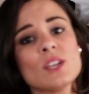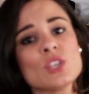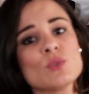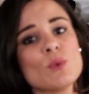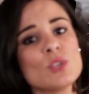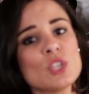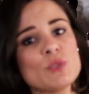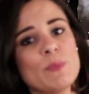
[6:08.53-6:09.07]

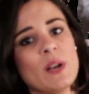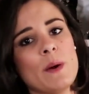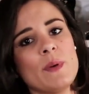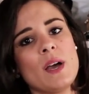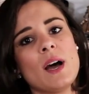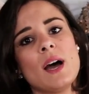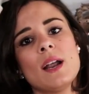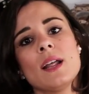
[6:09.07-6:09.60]
los bolsos para
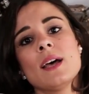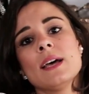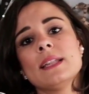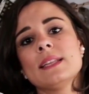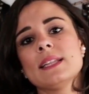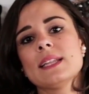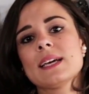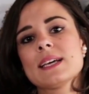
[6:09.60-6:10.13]
viajar
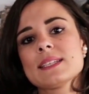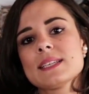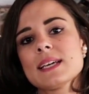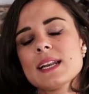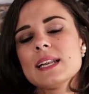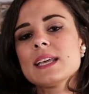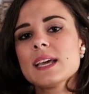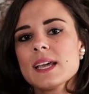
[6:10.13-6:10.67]
tienen que
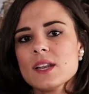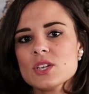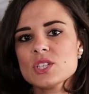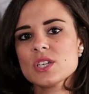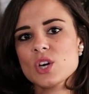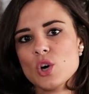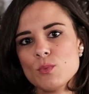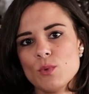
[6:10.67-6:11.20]
ser
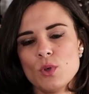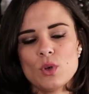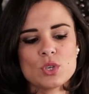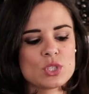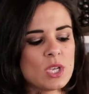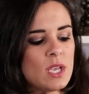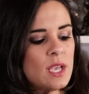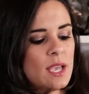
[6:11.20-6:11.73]
ligeros y
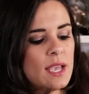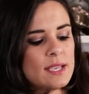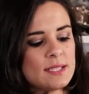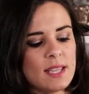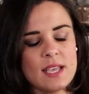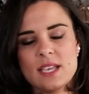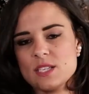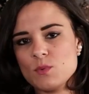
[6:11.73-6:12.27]
cómodos.
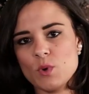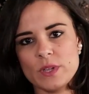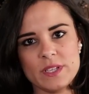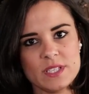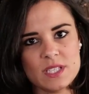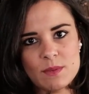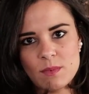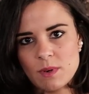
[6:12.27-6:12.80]
Este es
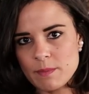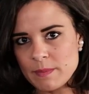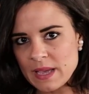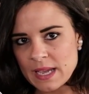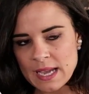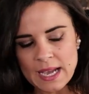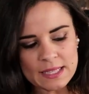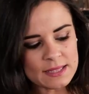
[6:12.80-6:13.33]
buenísimo,
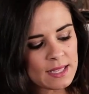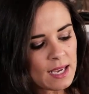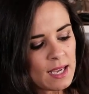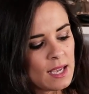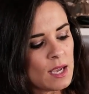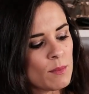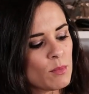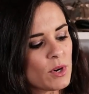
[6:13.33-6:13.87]
me encanta,
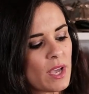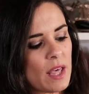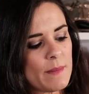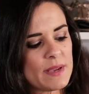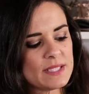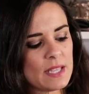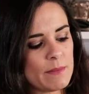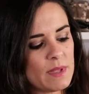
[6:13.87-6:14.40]
porque
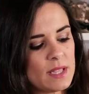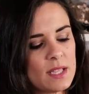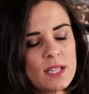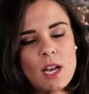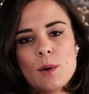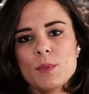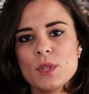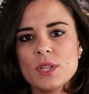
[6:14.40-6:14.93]
además también
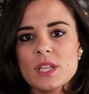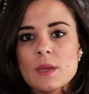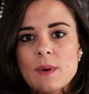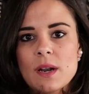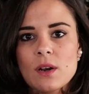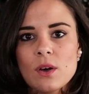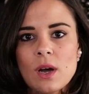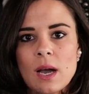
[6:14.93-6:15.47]
tiene la opción de
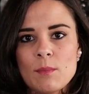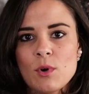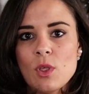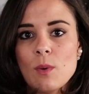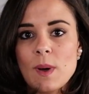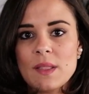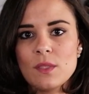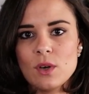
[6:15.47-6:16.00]
llevarlo a
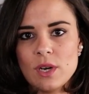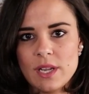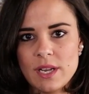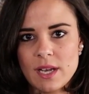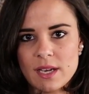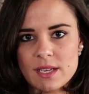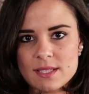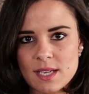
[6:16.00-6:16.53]
modo
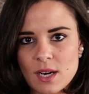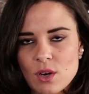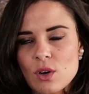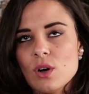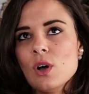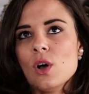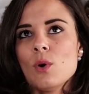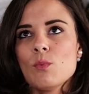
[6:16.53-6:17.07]
bandolera, que es
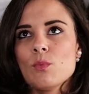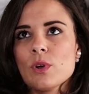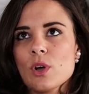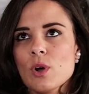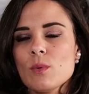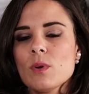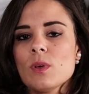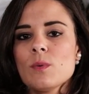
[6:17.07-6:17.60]
algo muy
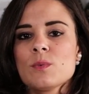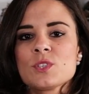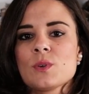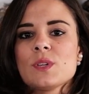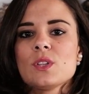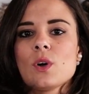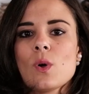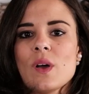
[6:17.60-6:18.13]
cómodo,
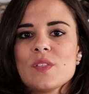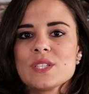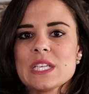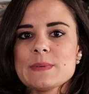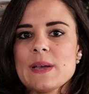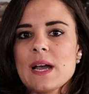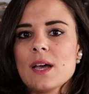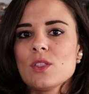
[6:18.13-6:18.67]
sobre todo cuando
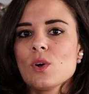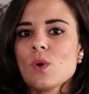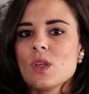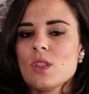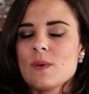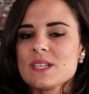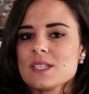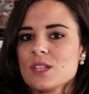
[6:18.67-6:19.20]
estás viajando,
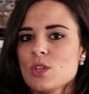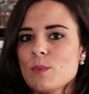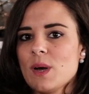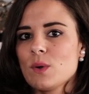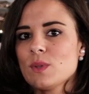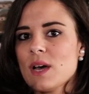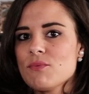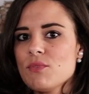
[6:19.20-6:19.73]
cuando vas a
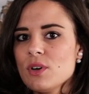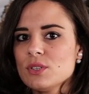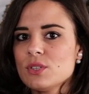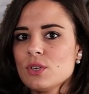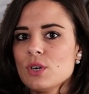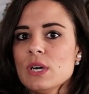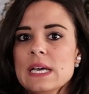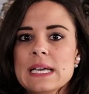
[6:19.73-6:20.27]
tomar una
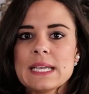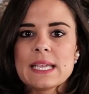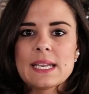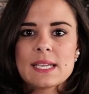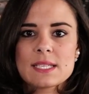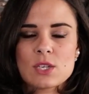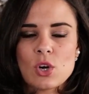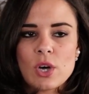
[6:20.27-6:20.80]
foto,
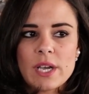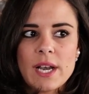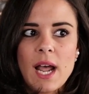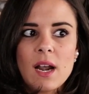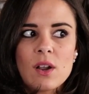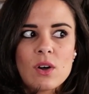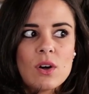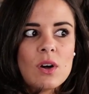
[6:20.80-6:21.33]
quieres coger
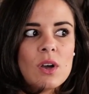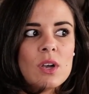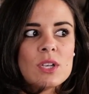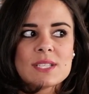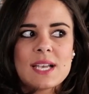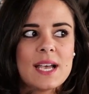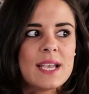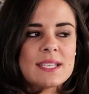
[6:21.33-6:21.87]
algo, o
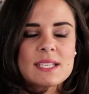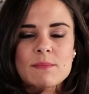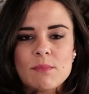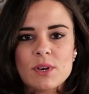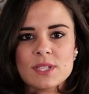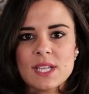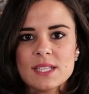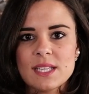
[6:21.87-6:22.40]
sea, es
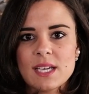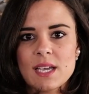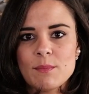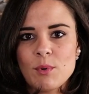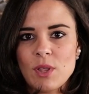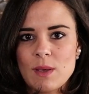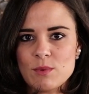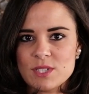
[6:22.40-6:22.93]
importante que
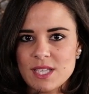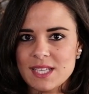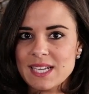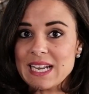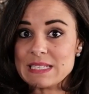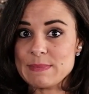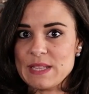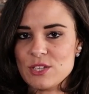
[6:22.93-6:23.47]
podamos
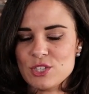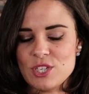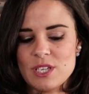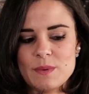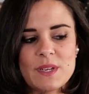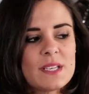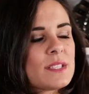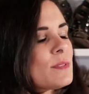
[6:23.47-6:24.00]
tener las manos
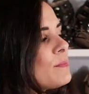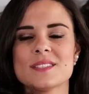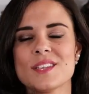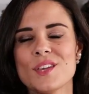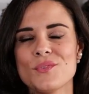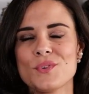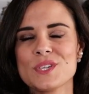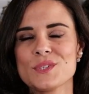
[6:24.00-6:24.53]
libres.
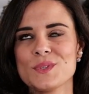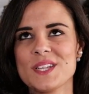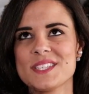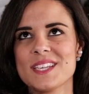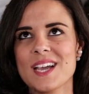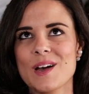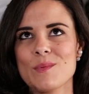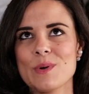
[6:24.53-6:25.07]
Si yo fuese una
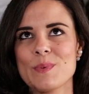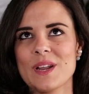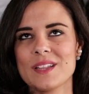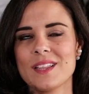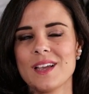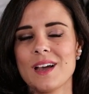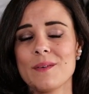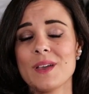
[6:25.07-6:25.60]
chica muy
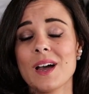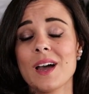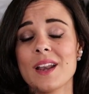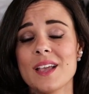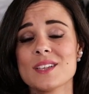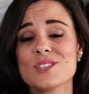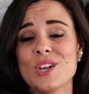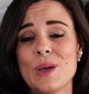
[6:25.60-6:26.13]
práctica,
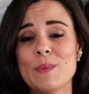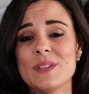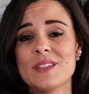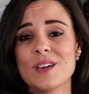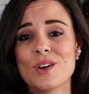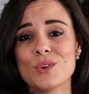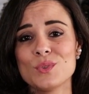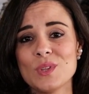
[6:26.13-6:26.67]
viajaría
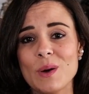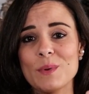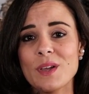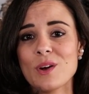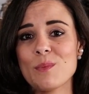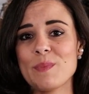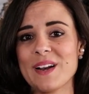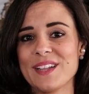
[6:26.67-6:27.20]
solamente con un
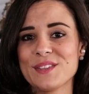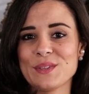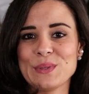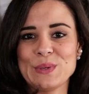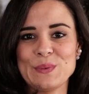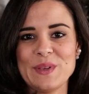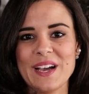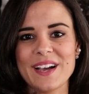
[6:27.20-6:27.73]
abrigo para
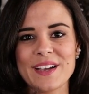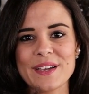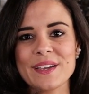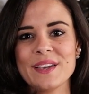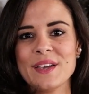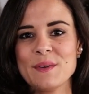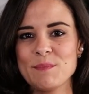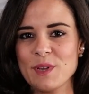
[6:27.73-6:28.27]
todo el
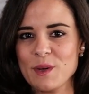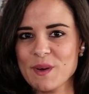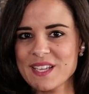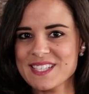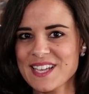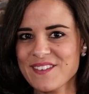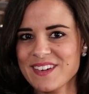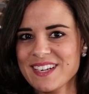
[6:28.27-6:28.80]
viaje, pero
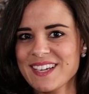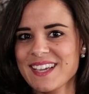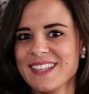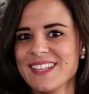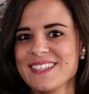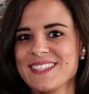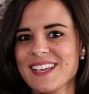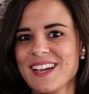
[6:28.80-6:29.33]
vais a ver que
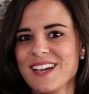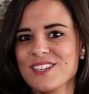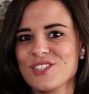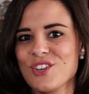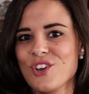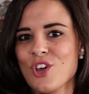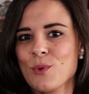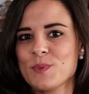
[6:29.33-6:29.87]
en este este
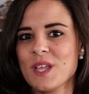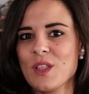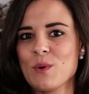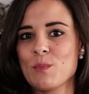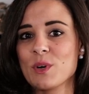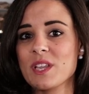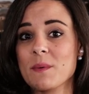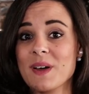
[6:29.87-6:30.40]
caso he
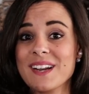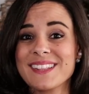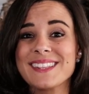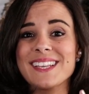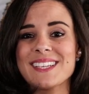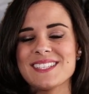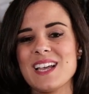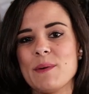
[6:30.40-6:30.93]
optado por llevar
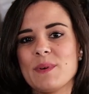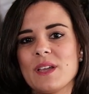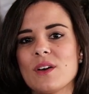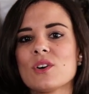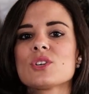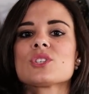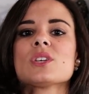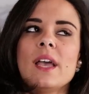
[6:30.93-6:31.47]
tres
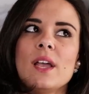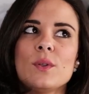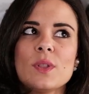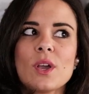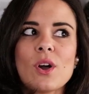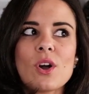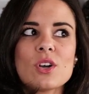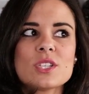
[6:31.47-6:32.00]
abrigos. El
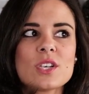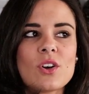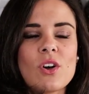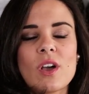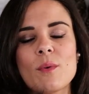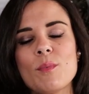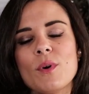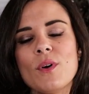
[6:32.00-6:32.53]
único
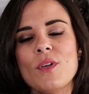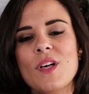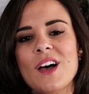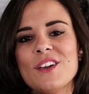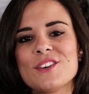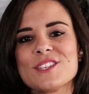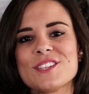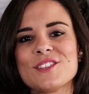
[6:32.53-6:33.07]
consejo que puedo
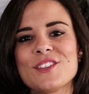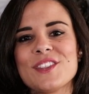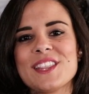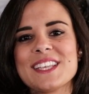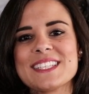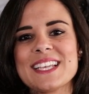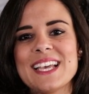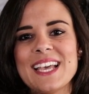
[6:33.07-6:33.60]
daros
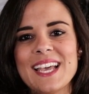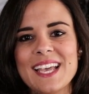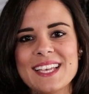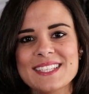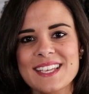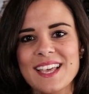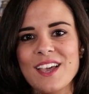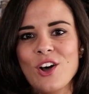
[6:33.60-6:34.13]
entonces
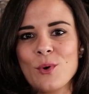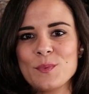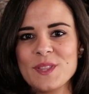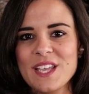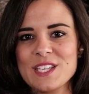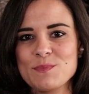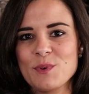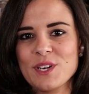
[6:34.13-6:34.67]
es que
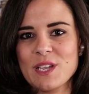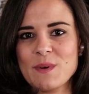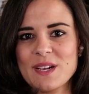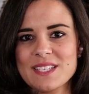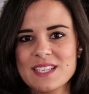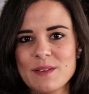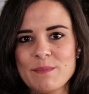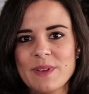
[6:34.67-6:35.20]
optéis por
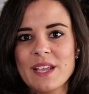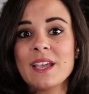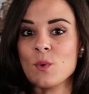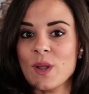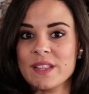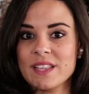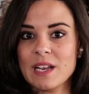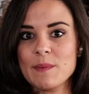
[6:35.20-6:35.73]
llevar siempre
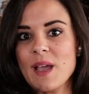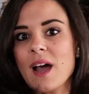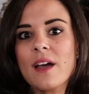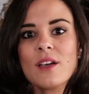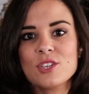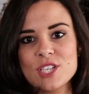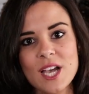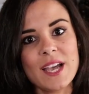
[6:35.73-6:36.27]
durante el
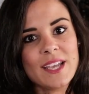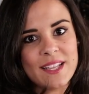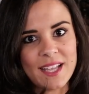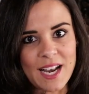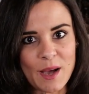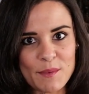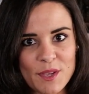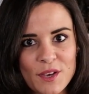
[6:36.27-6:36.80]
viaje, o sea, en
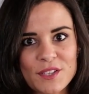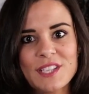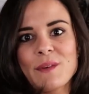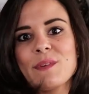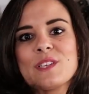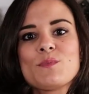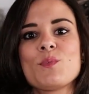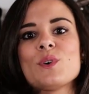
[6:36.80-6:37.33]
el avión
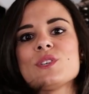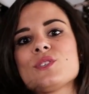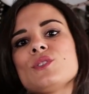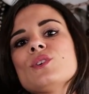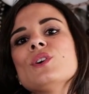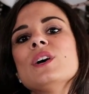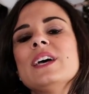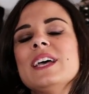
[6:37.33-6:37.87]
llevéis
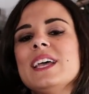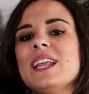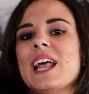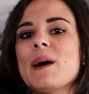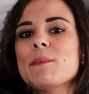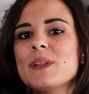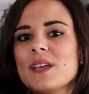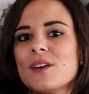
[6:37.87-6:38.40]
puesto el
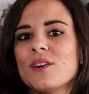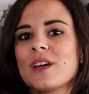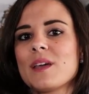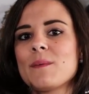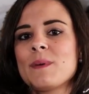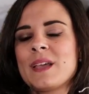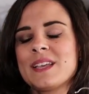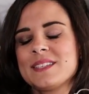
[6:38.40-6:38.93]
abrigo
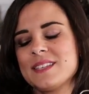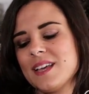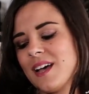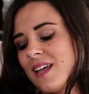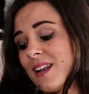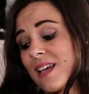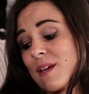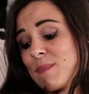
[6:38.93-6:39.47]
que,
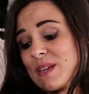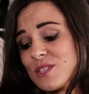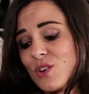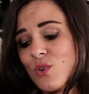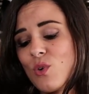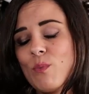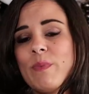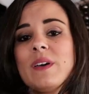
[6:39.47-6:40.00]
sea el que más
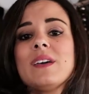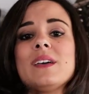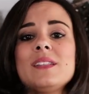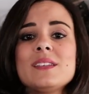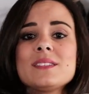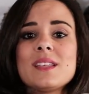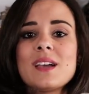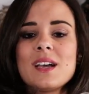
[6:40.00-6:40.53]
ocupe.
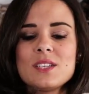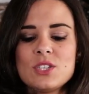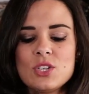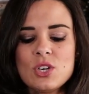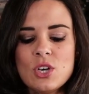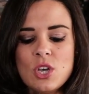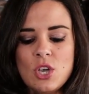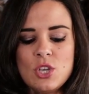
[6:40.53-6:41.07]
En este
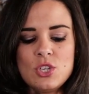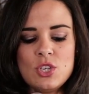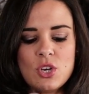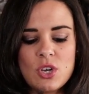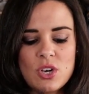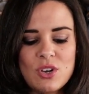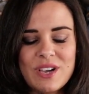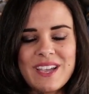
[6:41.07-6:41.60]
caso,
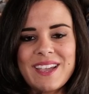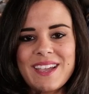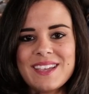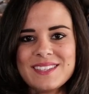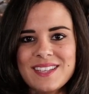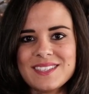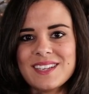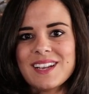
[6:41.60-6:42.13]
yo creo que
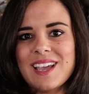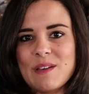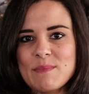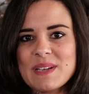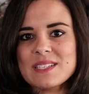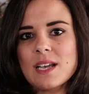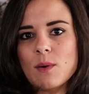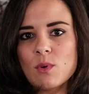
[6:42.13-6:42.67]
este es el que
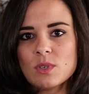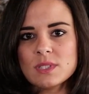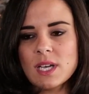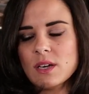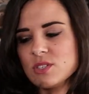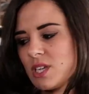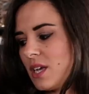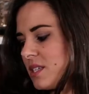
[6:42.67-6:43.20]
más
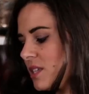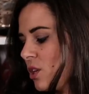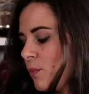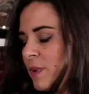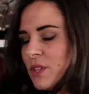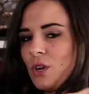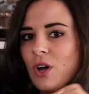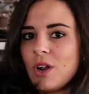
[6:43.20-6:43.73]
abulta, o sea, si lo
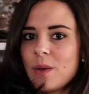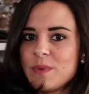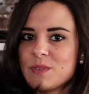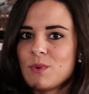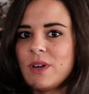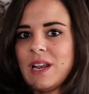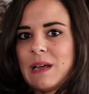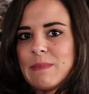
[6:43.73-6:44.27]
meto ahora
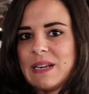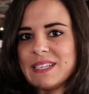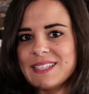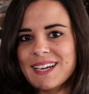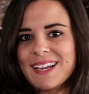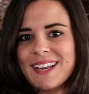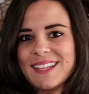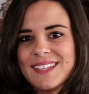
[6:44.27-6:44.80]
mismo en la
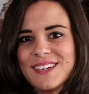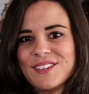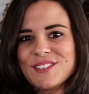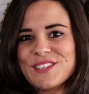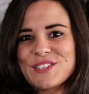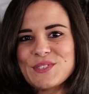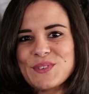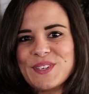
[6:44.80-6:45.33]
maleta que la tengo
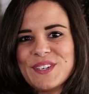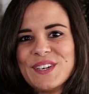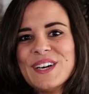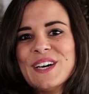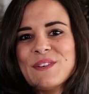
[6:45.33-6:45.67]
en el suelo